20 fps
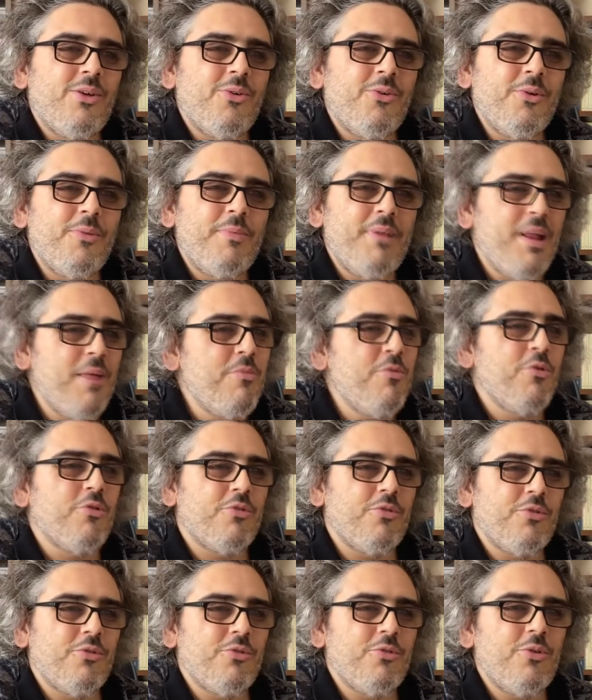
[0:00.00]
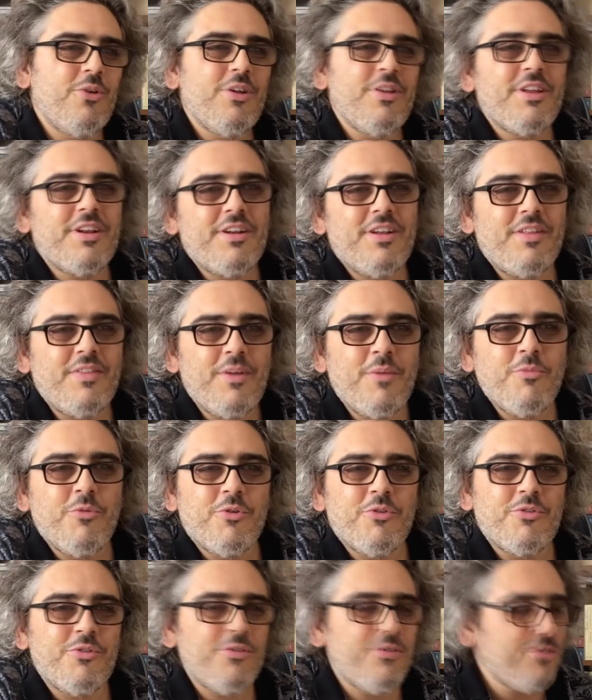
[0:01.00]
Onu bilemiyorsunuz. O kadarını
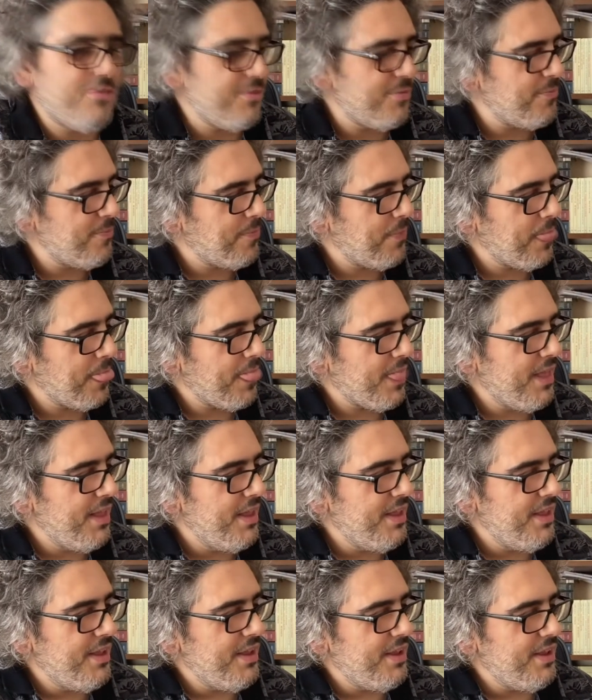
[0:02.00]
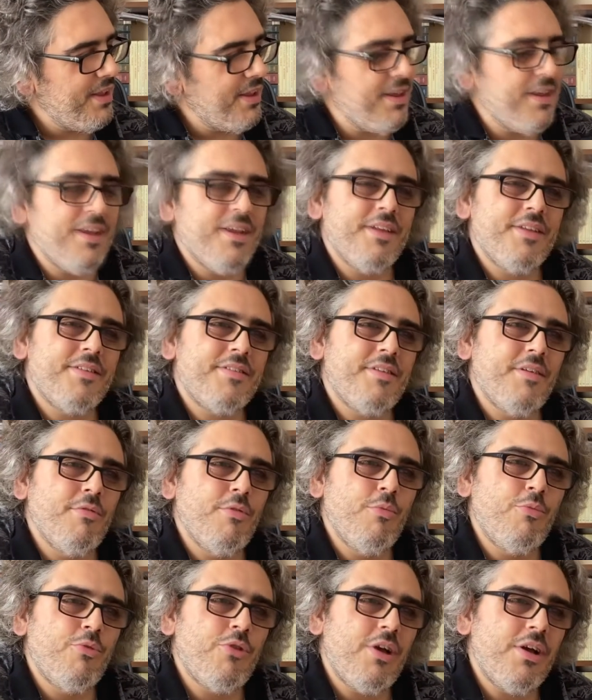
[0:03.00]
anlamıyorsunuz. E,
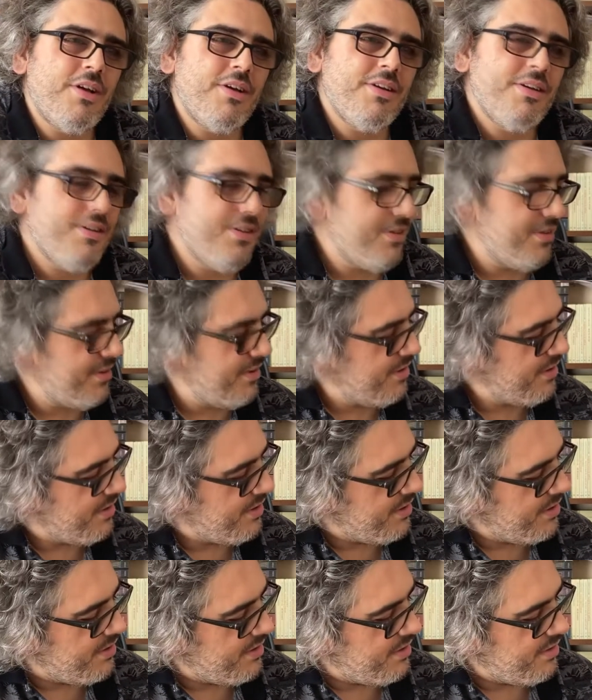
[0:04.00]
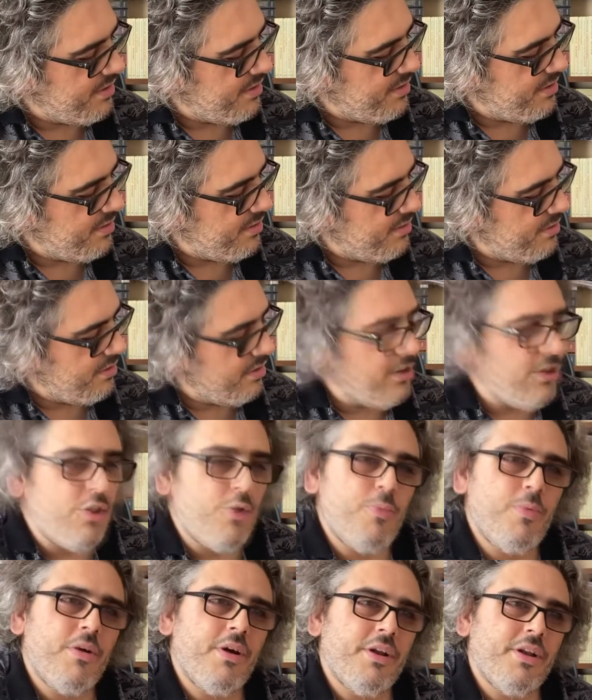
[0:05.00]
Sevin Burak
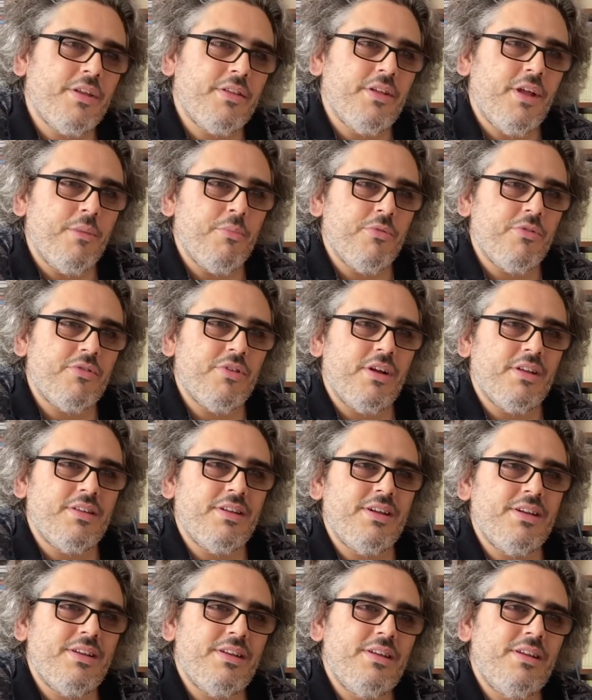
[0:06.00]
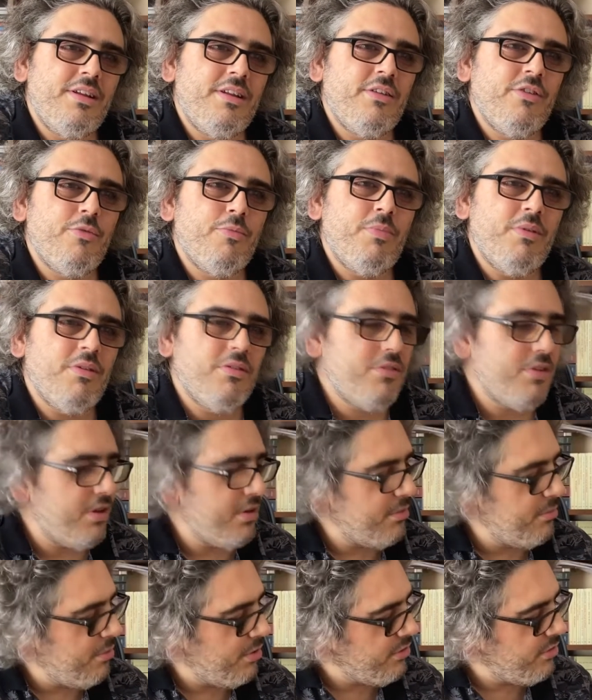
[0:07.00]
ilginç bir karaktermiş zaten. ilginç bir insan.
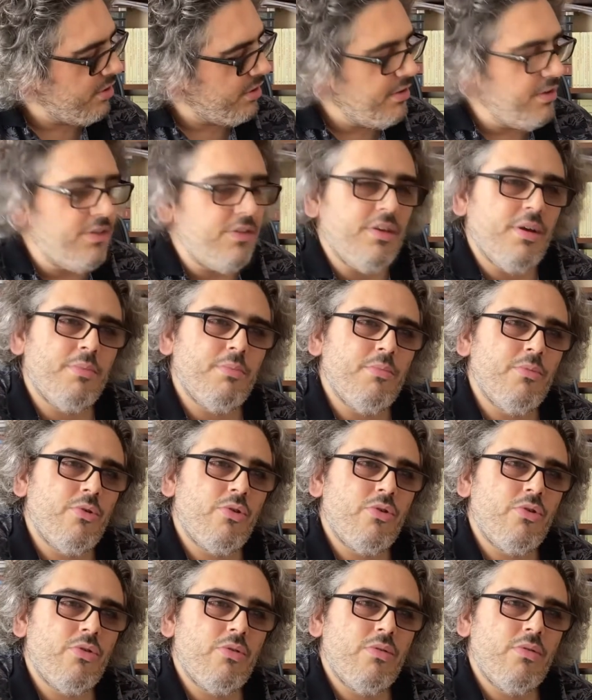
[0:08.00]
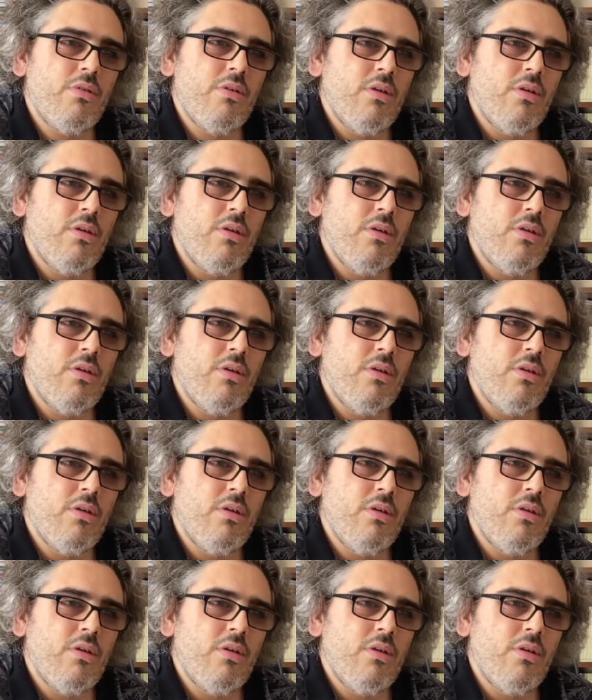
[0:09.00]
Mankenlik yapmış.